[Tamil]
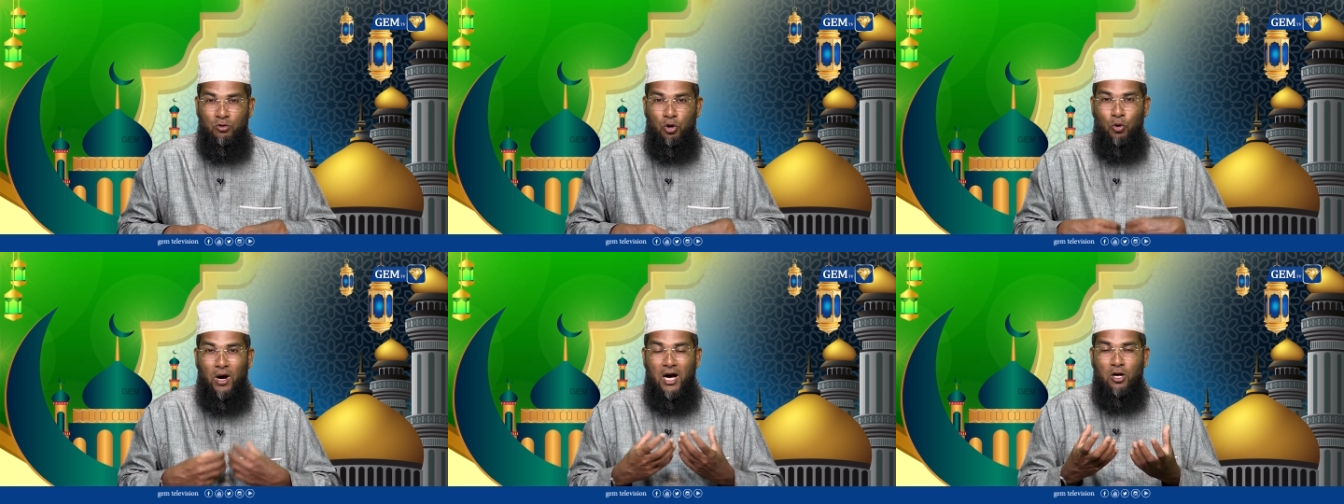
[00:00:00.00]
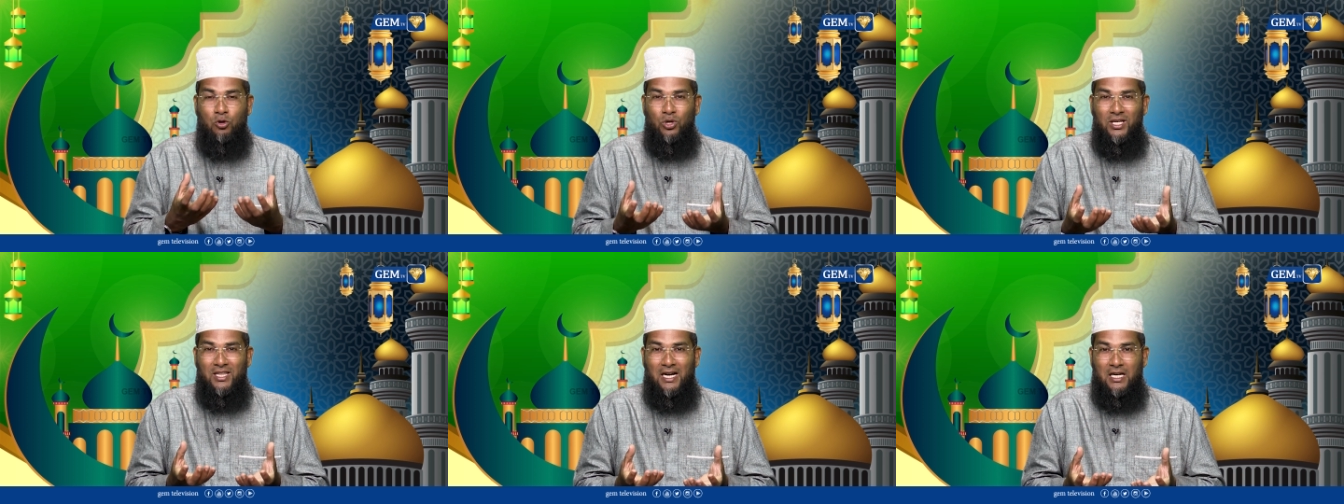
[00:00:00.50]

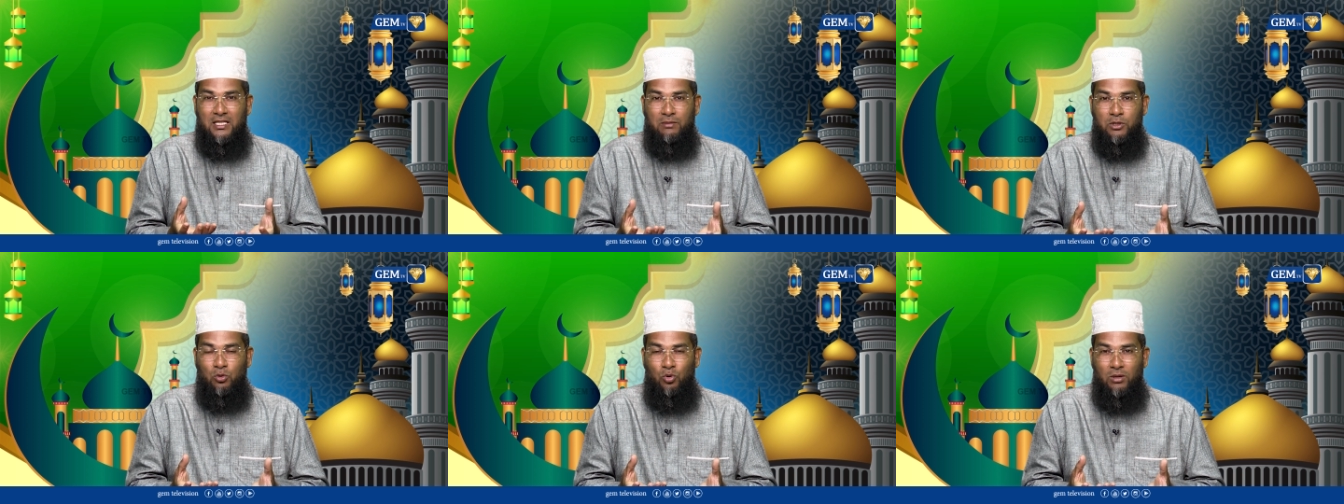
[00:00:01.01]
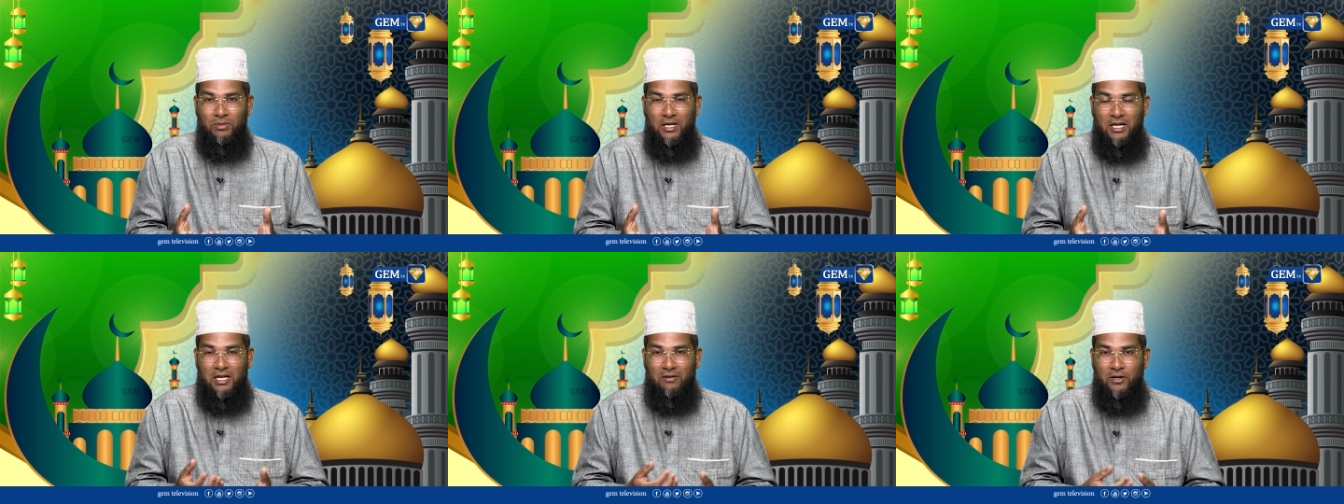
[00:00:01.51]
உருவாகக்கூடியதாக தமது உள்ளம் இருக்க